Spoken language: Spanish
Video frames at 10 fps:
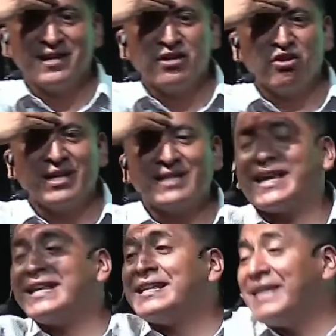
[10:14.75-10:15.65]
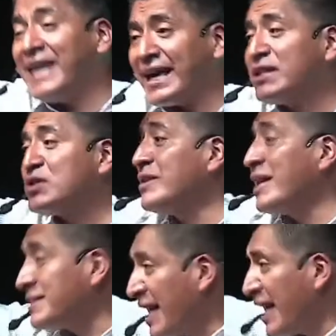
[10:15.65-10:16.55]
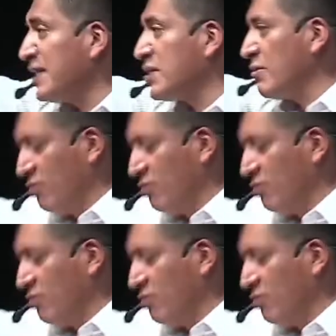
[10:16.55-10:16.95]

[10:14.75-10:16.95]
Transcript: No, es que decían esto y hacían esto.